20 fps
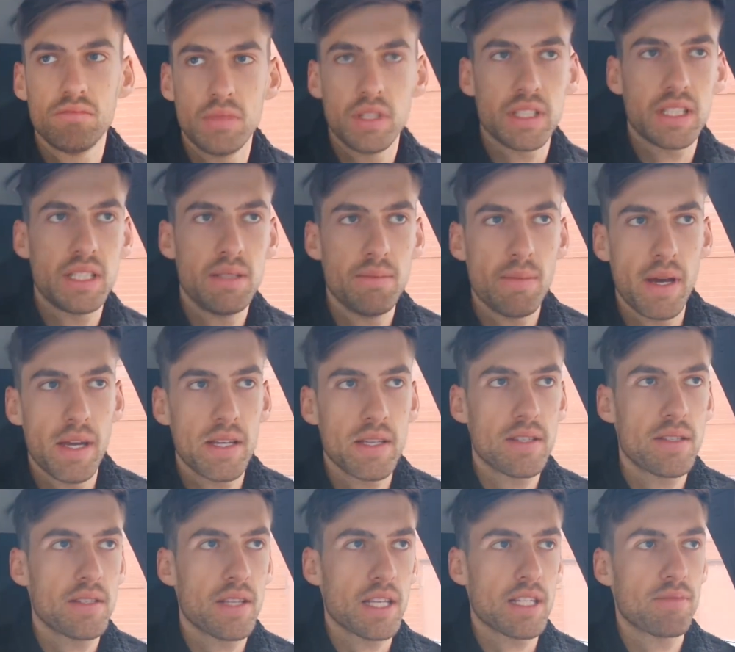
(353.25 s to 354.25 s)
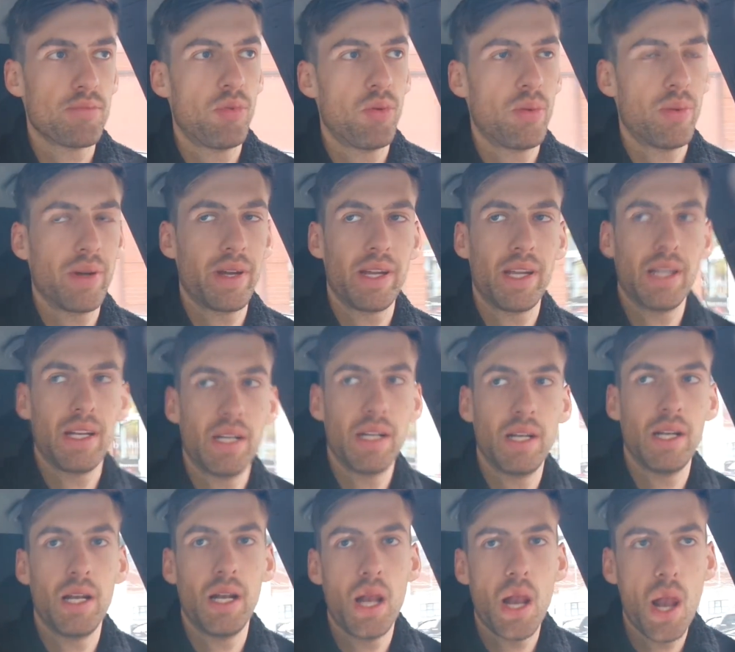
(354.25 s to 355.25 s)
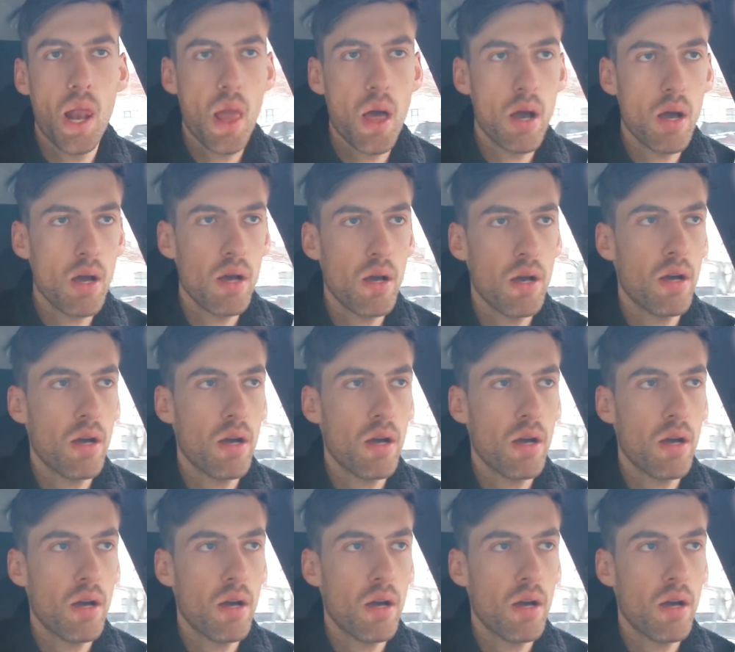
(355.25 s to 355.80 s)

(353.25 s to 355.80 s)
Est-ce qu'ils m'aillent à ce point-là?